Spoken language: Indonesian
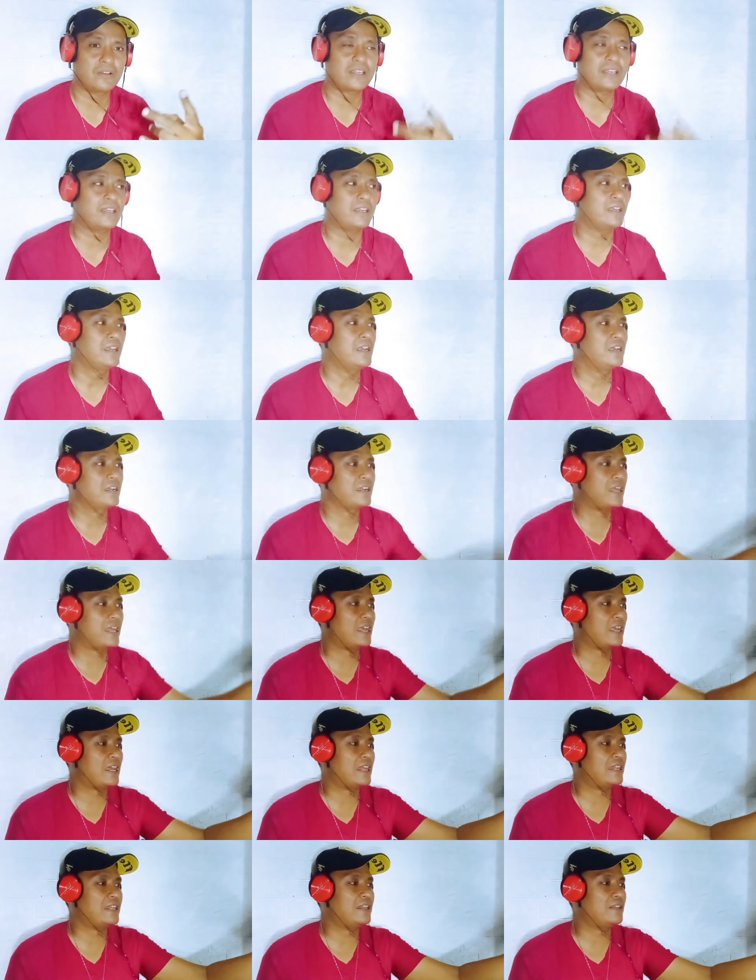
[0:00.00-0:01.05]
Oke,
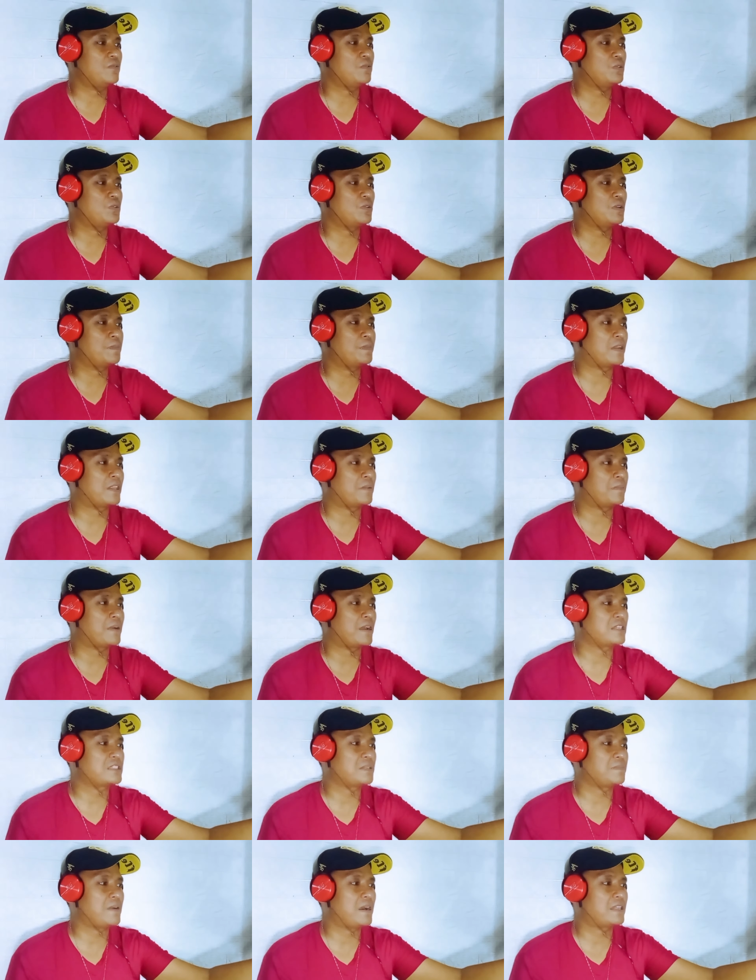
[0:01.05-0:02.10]
nah kali ini gue juga
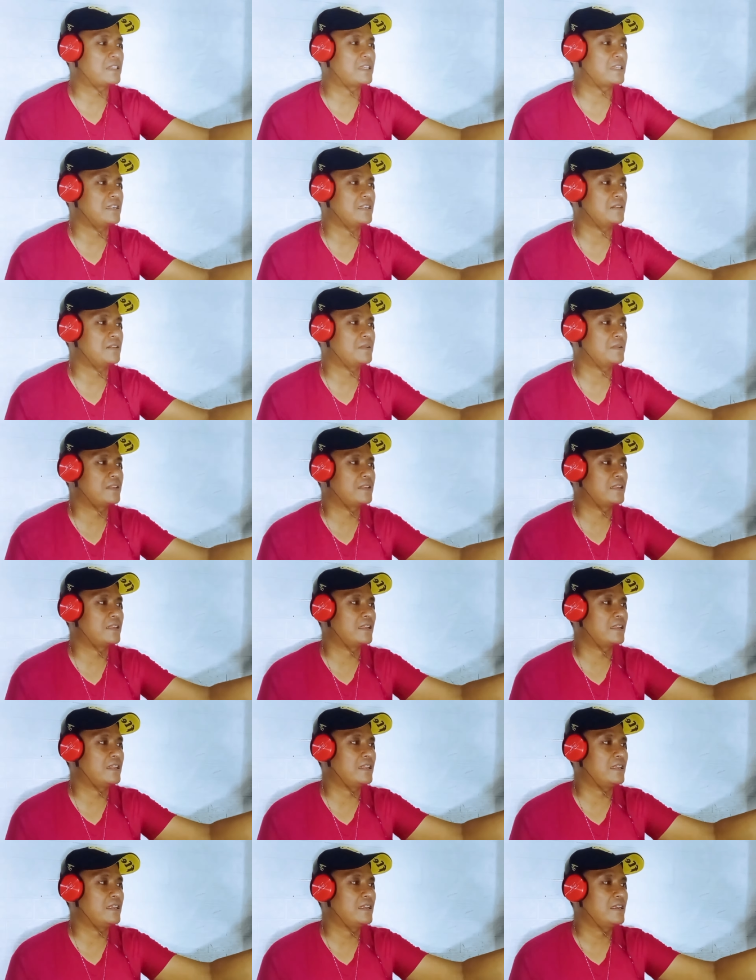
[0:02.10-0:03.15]
berterima kasih banget nih bilangnya.
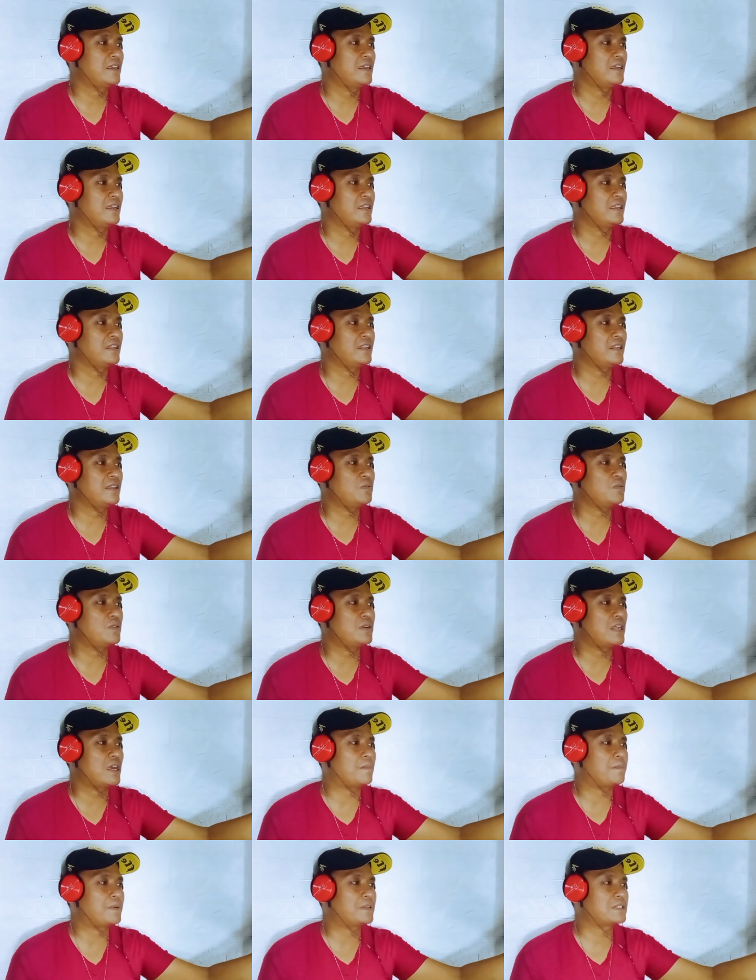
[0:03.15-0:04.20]
Jadi ini
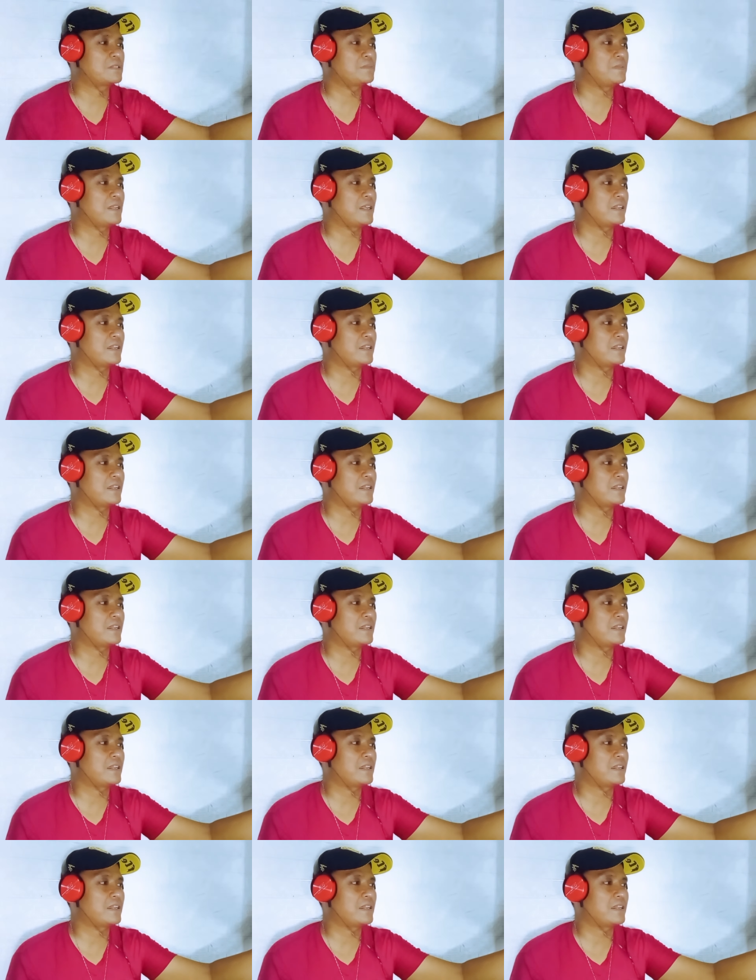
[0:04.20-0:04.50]
gue dapat